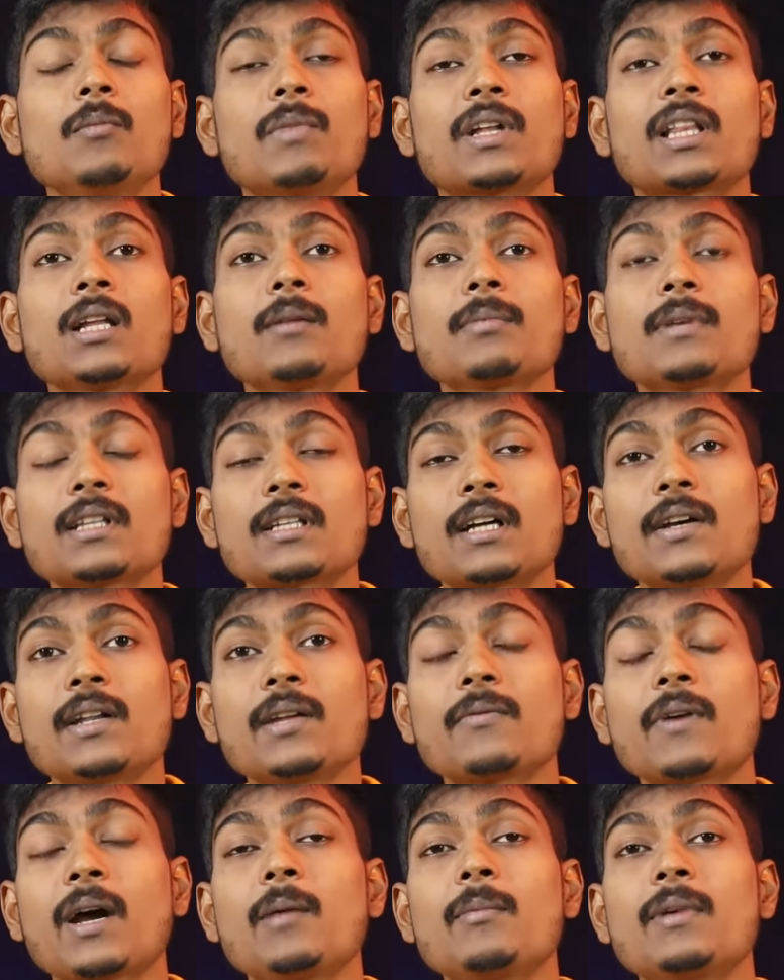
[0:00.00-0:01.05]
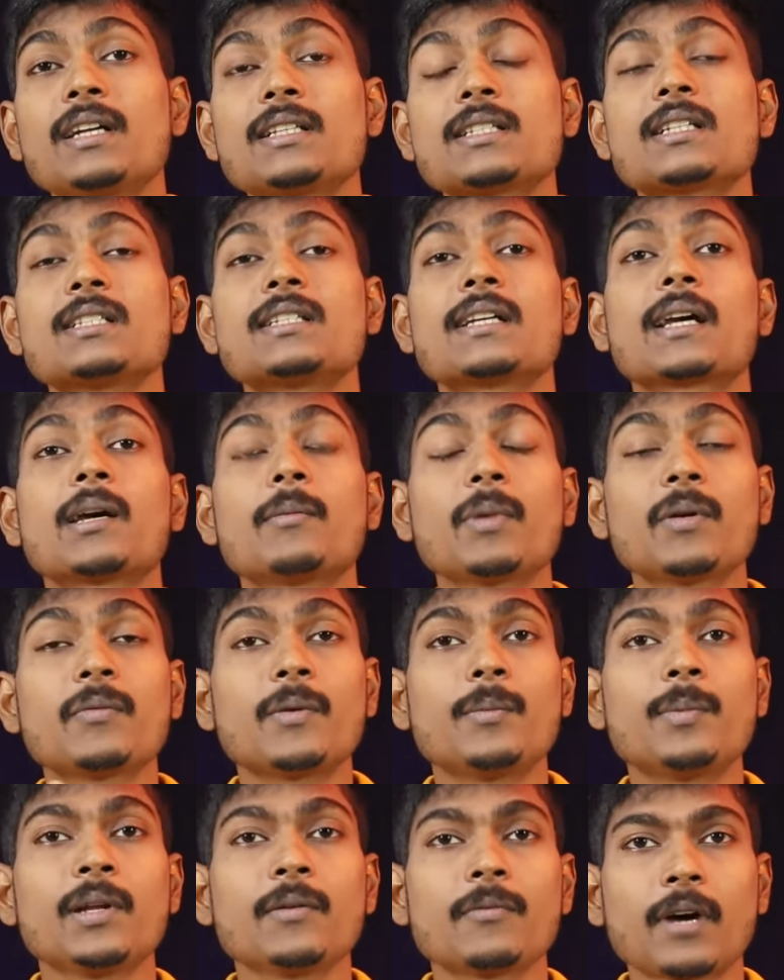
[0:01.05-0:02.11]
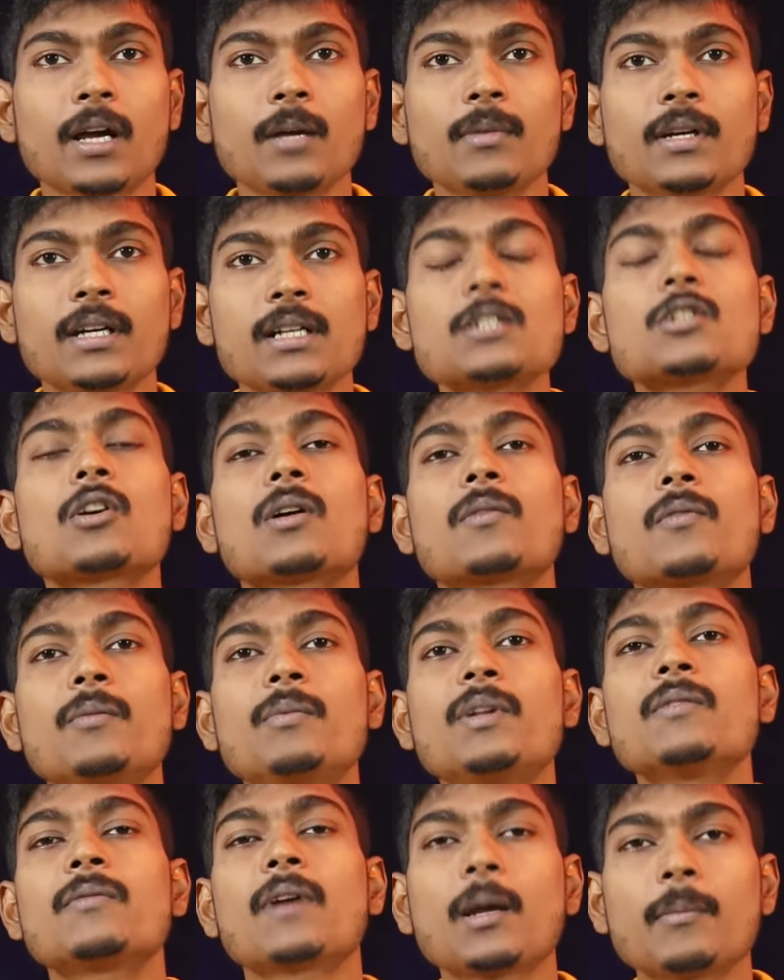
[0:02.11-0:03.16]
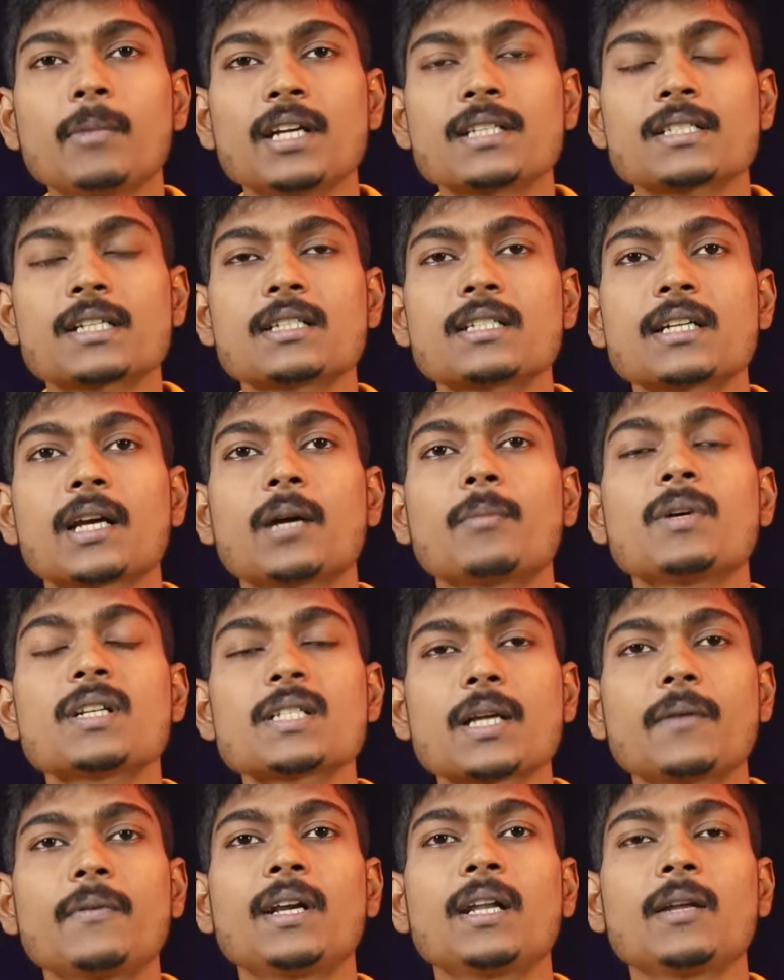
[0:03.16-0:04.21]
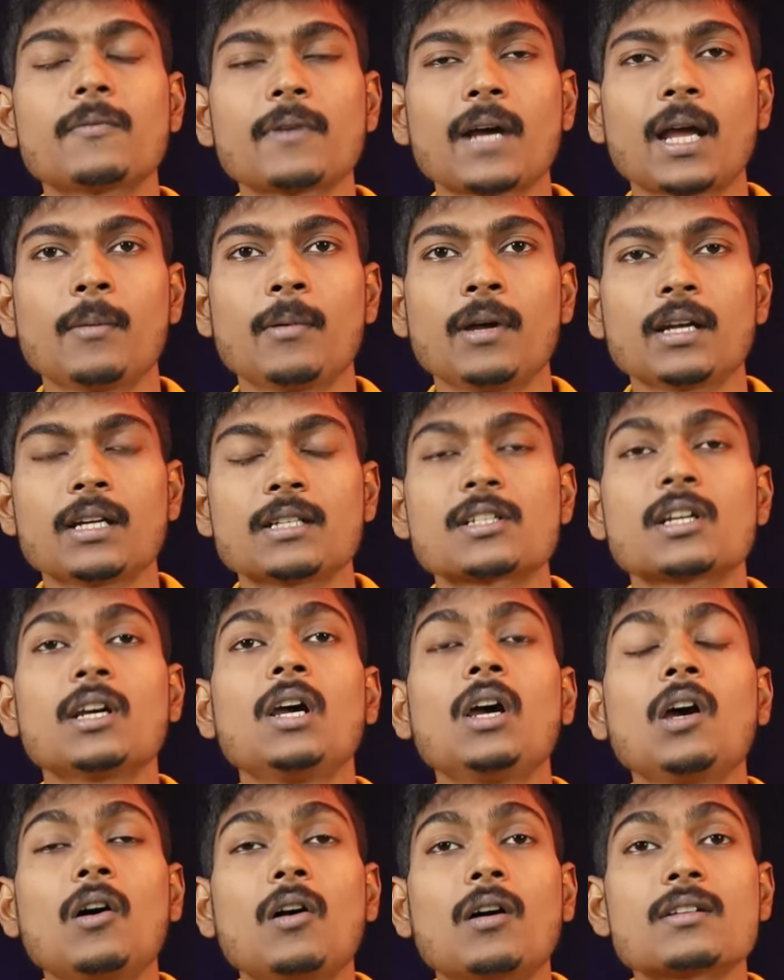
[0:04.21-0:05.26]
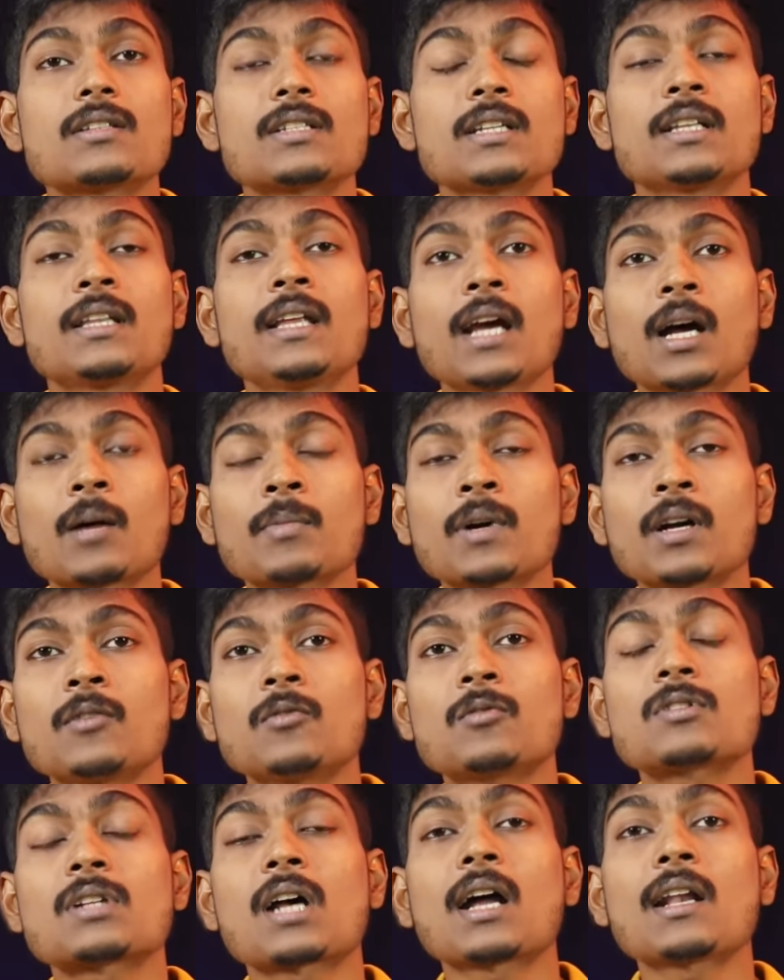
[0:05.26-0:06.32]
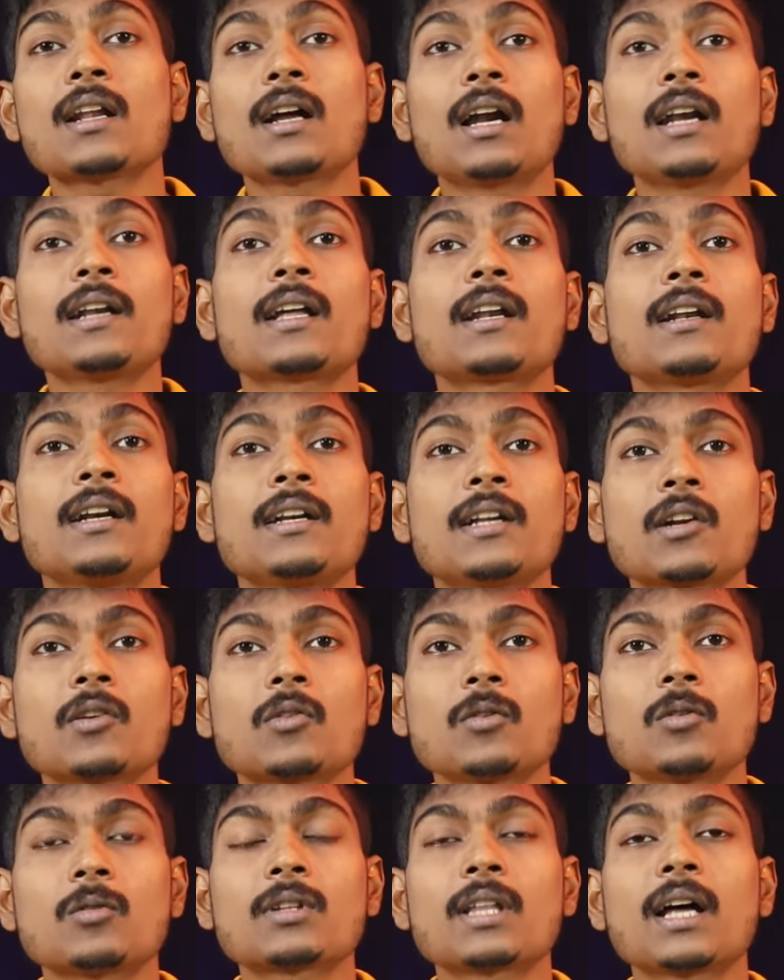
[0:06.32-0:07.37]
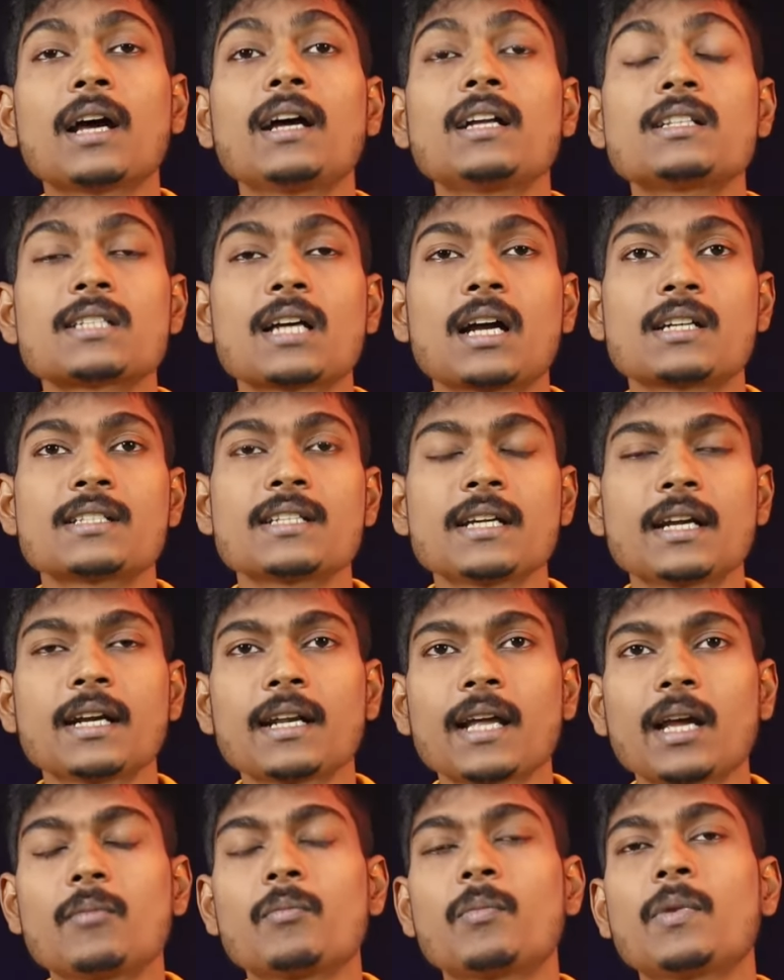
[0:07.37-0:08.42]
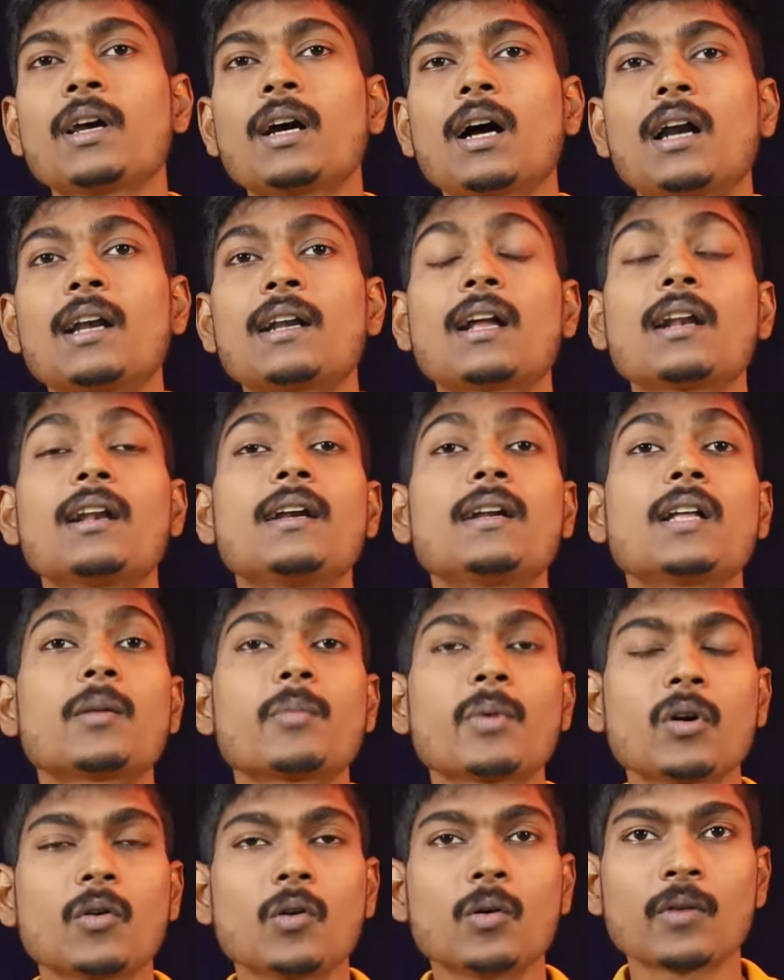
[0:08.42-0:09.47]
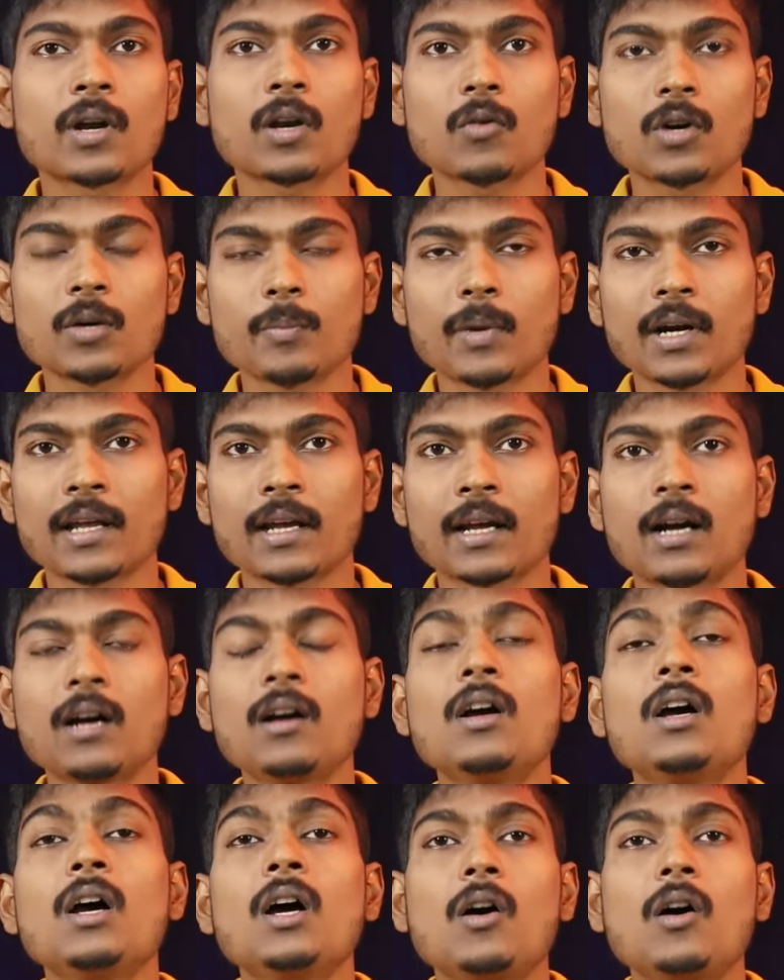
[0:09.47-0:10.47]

मतलब कि थर्टी फाइव एच की जगह पे फिफ्टी फाइव एच और फिफ्टी फाइव एच की जगह पे सेवेंटी फाइव एच और सीधे आपका नुकसान अल्टरनेटर को होता है चार्जिंग के टाइम पे अल्टरनेटर पे ओवरलोड पड़ेगा